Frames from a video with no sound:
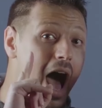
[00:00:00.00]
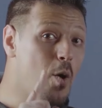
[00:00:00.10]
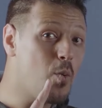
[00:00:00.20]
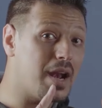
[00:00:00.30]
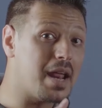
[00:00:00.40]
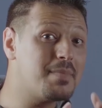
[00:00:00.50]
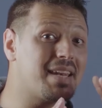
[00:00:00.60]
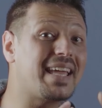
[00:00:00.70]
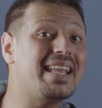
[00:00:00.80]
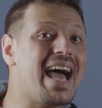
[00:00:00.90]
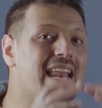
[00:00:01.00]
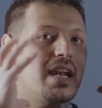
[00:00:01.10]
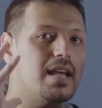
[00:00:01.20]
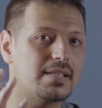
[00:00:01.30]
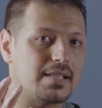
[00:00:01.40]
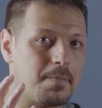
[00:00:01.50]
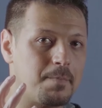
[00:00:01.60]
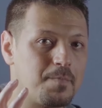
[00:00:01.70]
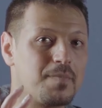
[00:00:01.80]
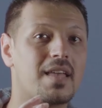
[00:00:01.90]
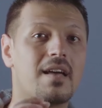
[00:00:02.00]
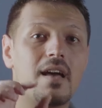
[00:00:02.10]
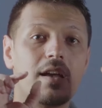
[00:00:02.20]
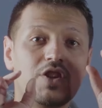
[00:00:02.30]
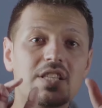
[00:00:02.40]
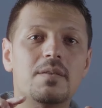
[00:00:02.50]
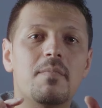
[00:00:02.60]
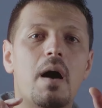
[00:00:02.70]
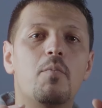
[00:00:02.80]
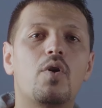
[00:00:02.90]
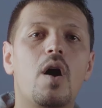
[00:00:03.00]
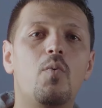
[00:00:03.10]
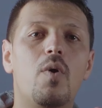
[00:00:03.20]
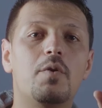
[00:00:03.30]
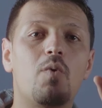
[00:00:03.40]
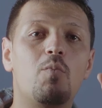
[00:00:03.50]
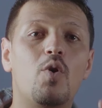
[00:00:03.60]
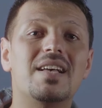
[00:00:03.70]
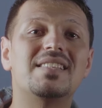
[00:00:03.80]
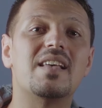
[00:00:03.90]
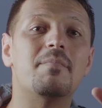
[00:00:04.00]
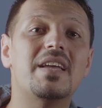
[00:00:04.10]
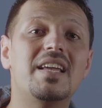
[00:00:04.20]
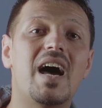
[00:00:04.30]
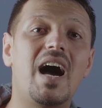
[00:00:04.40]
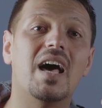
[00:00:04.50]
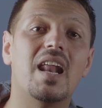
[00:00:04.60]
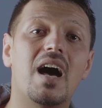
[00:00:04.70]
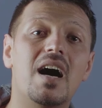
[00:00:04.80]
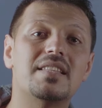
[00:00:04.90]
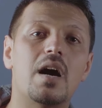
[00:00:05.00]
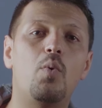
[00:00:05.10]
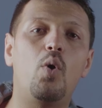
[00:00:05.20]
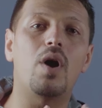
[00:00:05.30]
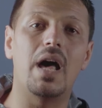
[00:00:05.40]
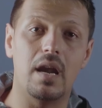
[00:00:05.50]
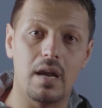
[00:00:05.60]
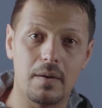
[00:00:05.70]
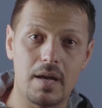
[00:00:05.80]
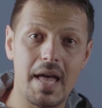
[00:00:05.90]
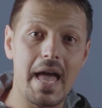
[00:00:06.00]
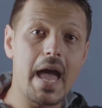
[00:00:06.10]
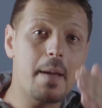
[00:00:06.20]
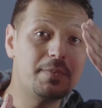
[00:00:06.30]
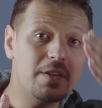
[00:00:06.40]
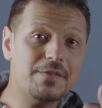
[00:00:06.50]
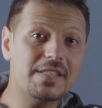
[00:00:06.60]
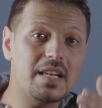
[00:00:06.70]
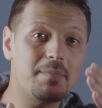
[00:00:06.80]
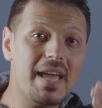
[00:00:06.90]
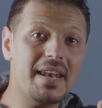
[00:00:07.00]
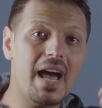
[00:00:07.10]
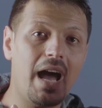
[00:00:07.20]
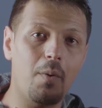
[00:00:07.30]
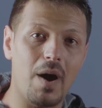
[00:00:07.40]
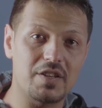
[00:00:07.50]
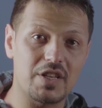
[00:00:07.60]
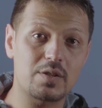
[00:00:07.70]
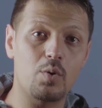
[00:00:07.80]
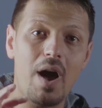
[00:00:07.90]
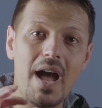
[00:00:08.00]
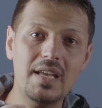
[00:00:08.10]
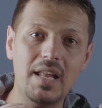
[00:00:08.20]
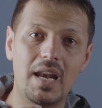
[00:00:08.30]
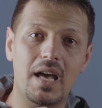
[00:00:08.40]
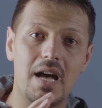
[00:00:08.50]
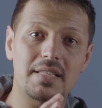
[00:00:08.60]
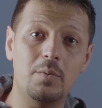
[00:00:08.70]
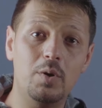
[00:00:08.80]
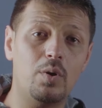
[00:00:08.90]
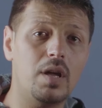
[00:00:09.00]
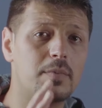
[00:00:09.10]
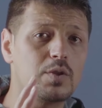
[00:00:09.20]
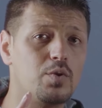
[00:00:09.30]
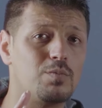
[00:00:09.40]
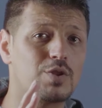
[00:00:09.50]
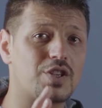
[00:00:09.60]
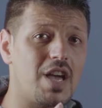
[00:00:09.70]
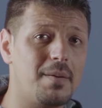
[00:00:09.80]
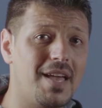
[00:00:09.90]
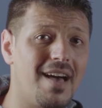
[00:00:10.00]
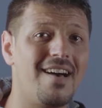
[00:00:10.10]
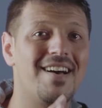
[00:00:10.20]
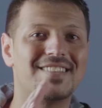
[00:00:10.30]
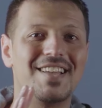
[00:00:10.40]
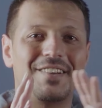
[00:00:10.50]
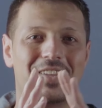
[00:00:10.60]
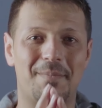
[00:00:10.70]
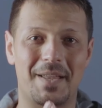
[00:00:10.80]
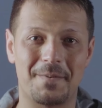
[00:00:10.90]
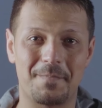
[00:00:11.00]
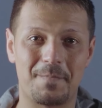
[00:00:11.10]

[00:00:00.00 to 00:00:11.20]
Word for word: أولا من خلال الاسم جسمها مكون ومقسم إلى حلقات أو عقل بتفصل بينها حواجز وهاي الحلقات أو العقل بتكون متشابهة تقريبا